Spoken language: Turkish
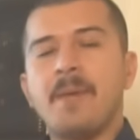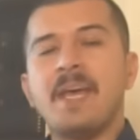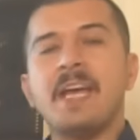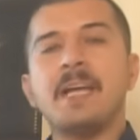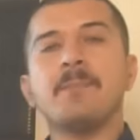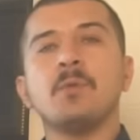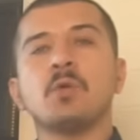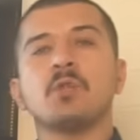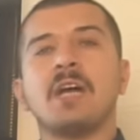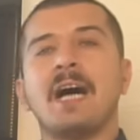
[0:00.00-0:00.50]
bir
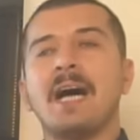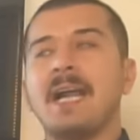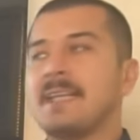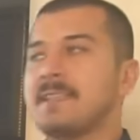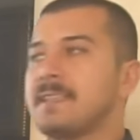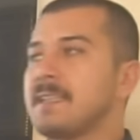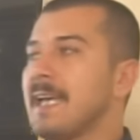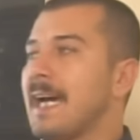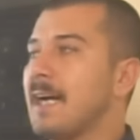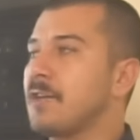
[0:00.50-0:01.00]

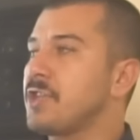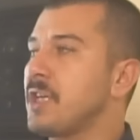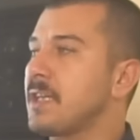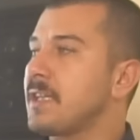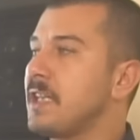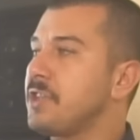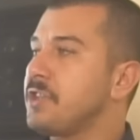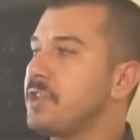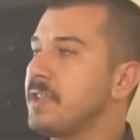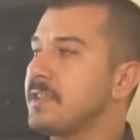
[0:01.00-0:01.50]
müdahalesi
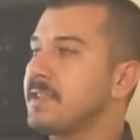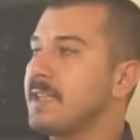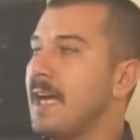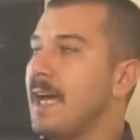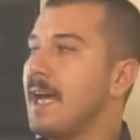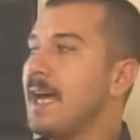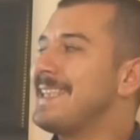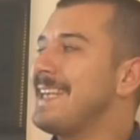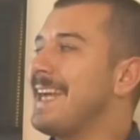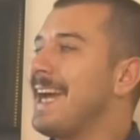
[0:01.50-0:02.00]

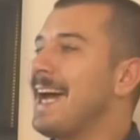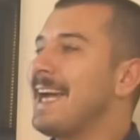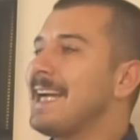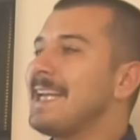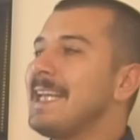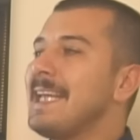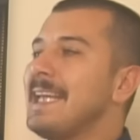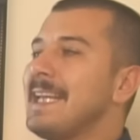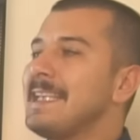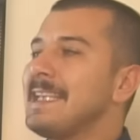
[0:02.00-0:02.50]
gerçekleşirse
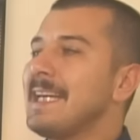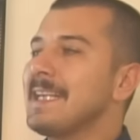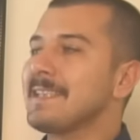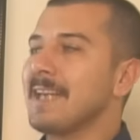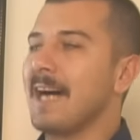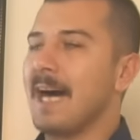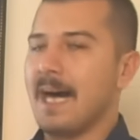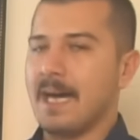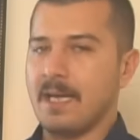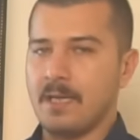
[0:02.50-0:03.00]
diğerleri de
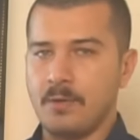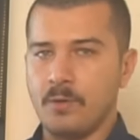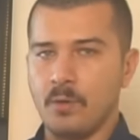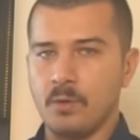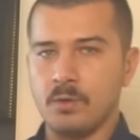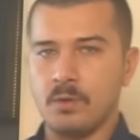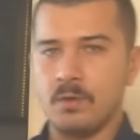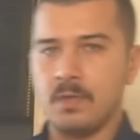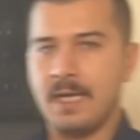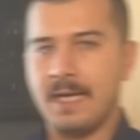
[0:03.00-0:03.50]
dahil
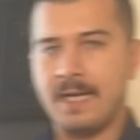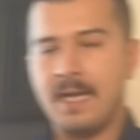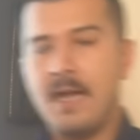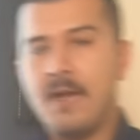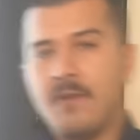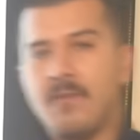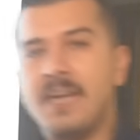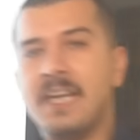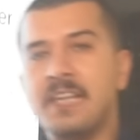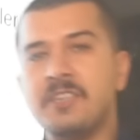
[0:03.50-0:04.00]
olurlar
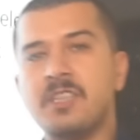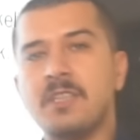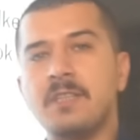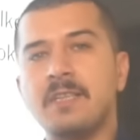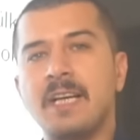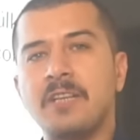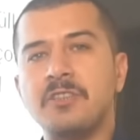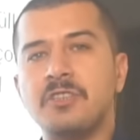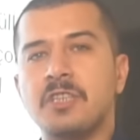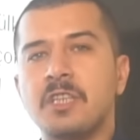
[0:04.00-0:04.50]
ve
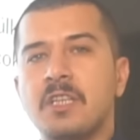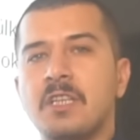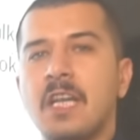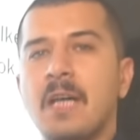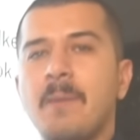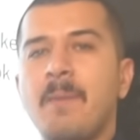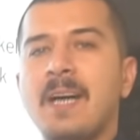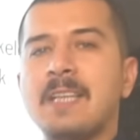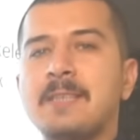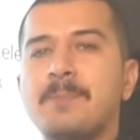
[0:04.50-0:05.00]
içinden
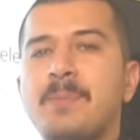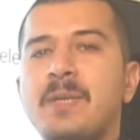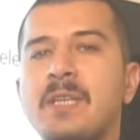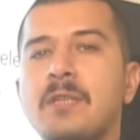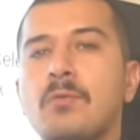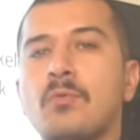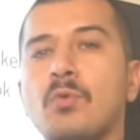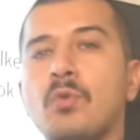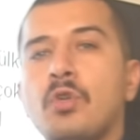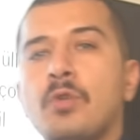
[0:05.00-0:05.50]
çıkılamaz
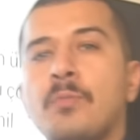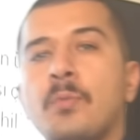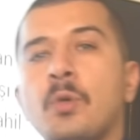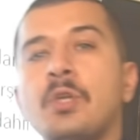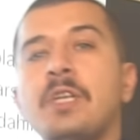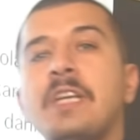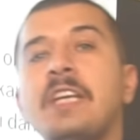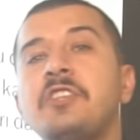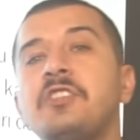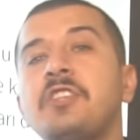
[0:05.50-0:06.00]
bir
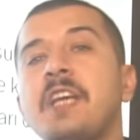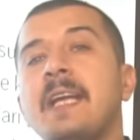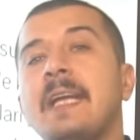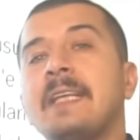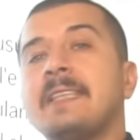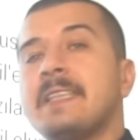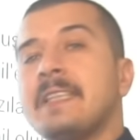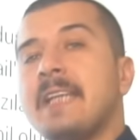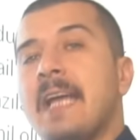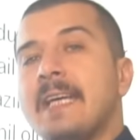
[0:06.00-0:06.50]
durumun
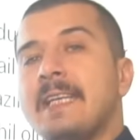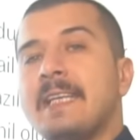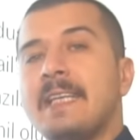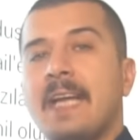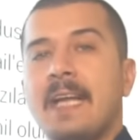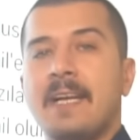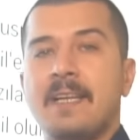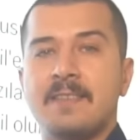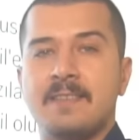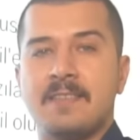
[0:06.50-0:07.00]
içerisine
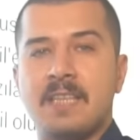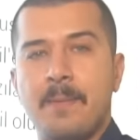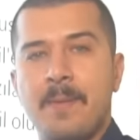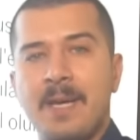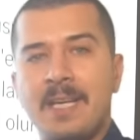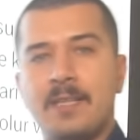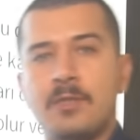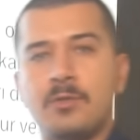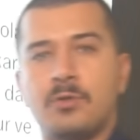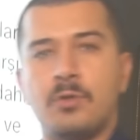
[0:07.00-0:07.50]
gireriz
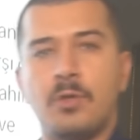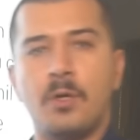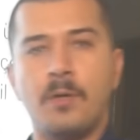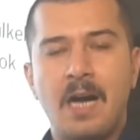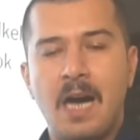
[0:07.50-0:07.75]
demek istiyor.